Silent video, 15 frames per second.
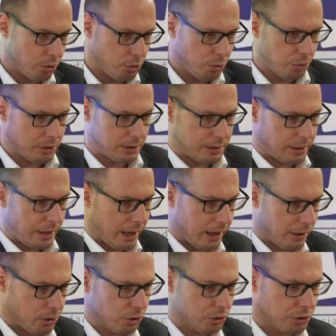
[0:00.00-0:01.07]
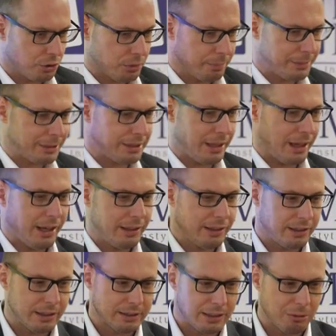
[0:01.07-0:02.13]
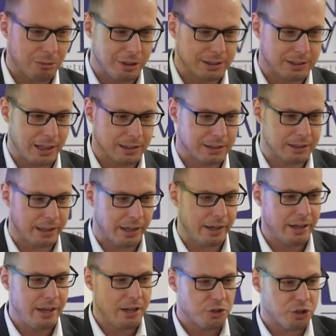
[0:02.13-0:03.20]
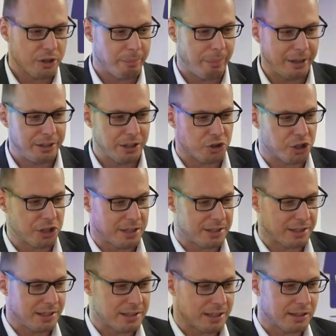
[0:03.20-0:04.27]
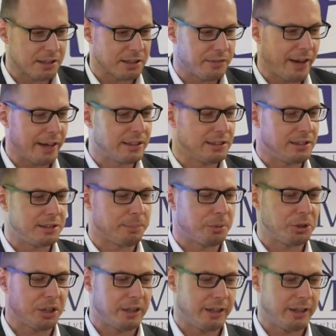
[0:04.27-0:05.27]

produkcja, konsumpcja, tezauryzacja, czerpanie czystej satysfakcji z